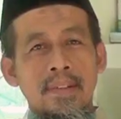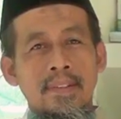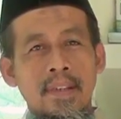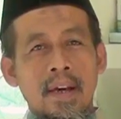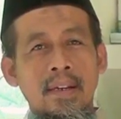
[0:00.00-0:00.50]

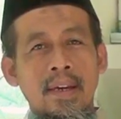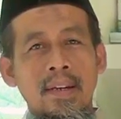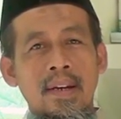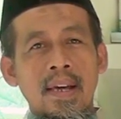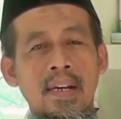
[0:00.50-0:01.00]

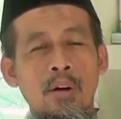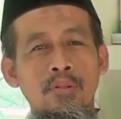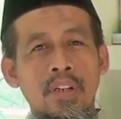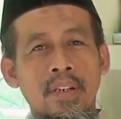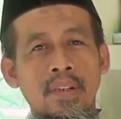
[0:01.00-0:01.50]
janganlah kau
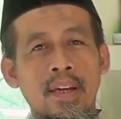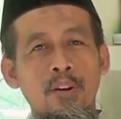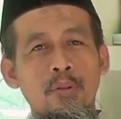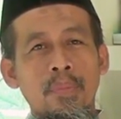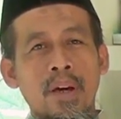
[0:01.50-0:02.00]

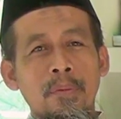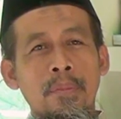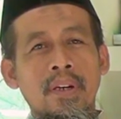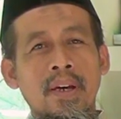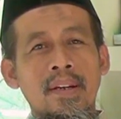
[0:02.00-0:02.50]
jadikan
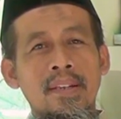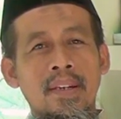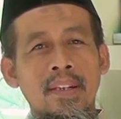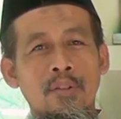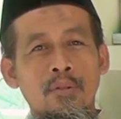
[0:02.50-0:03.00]
rumah-rumah
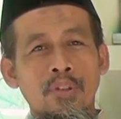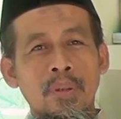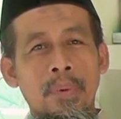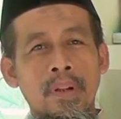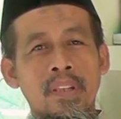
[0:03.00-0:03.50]
kalian itu
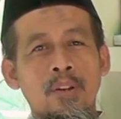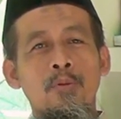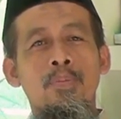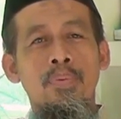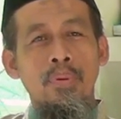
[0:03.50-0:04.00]
seperti
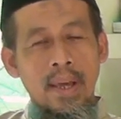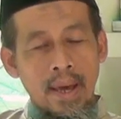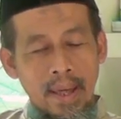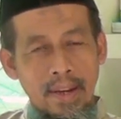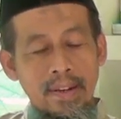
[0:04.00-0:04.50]

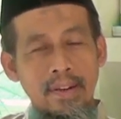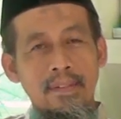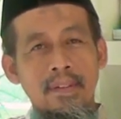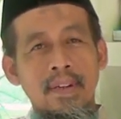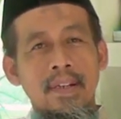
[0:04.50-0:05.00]
kuburan
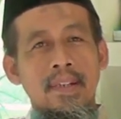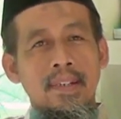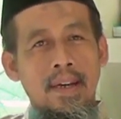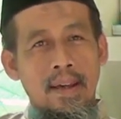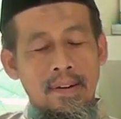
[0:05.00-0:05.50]

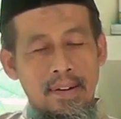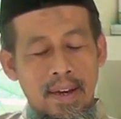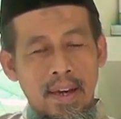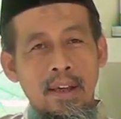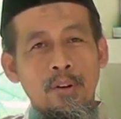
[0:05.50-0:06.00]

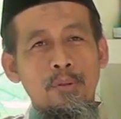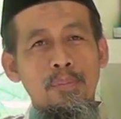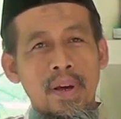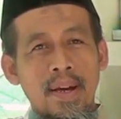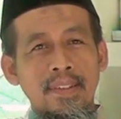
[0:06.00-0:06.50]
karena
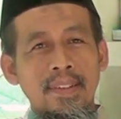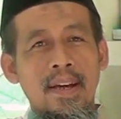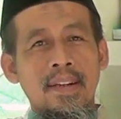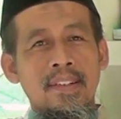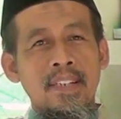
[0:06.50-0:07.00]
rumah
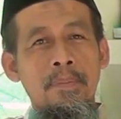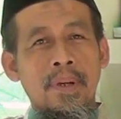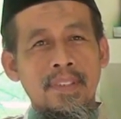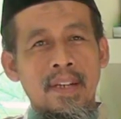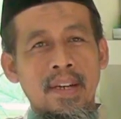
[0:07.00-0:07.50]
yang
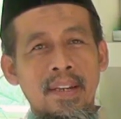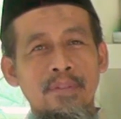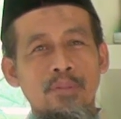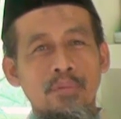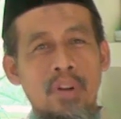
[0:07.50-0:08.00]

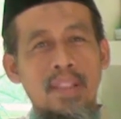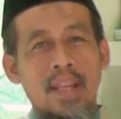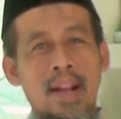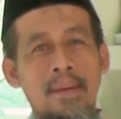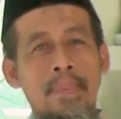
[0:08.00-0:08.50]
dibacakan
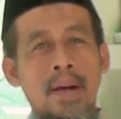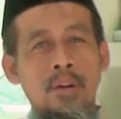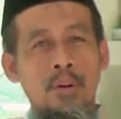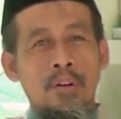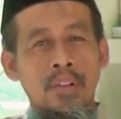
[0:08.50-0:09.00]
surat
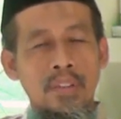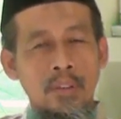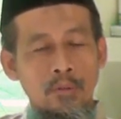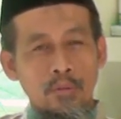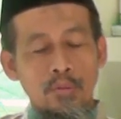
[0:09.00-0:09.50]
Al-Baqarah di
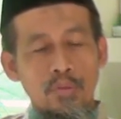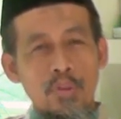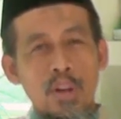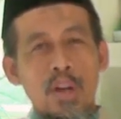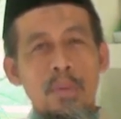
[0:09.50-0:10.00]
situ,
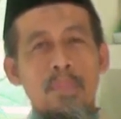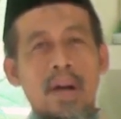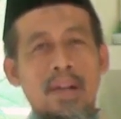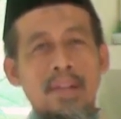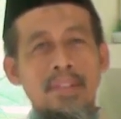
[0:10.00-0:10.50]

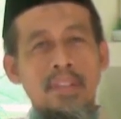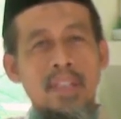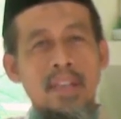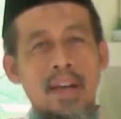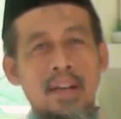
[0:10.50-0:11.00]
maka
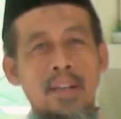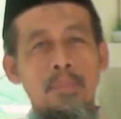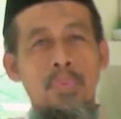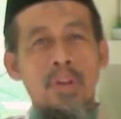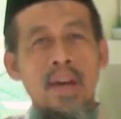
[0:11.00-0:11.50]
setan
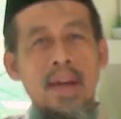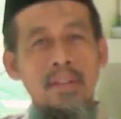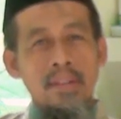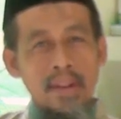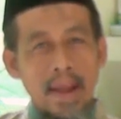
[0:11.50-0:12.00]
akan
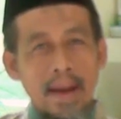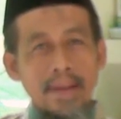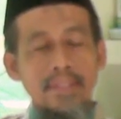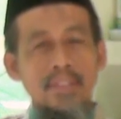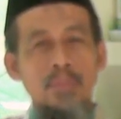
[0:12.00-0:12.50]

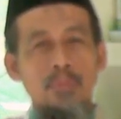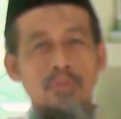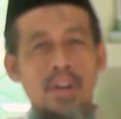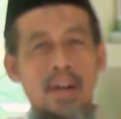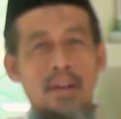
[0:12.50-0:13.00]
belandang
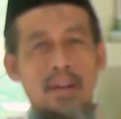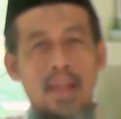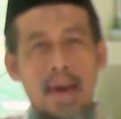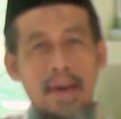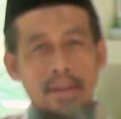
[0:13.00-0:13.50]
semua,
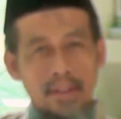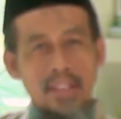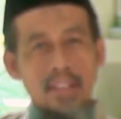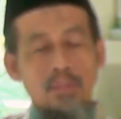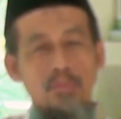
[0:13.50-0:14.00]

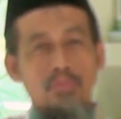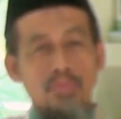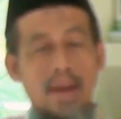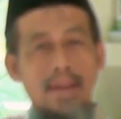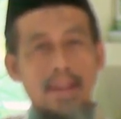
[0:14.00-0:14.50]
lari
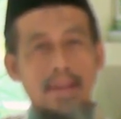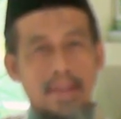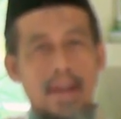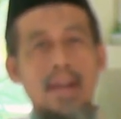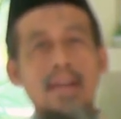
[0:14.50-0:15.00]
tunggang
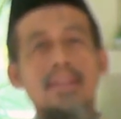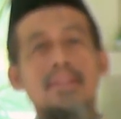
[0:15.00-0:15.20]
langgang.